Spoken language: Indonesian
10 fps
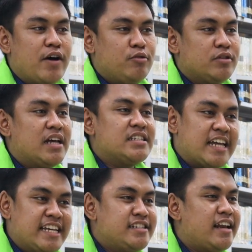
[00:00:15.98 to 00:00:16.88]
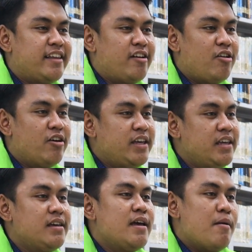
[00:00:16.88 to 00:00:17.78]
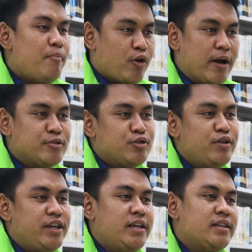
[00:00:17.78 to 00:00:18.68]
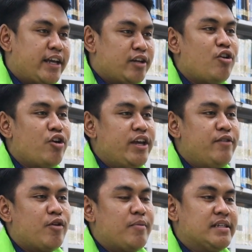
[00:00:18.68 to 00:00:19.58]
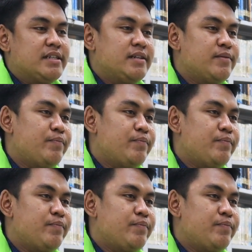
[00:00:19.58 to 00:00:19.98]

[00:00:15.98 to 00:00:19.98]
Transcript: Fakultas Sains dan Teknologi, Program Studi Teknologi Informasi.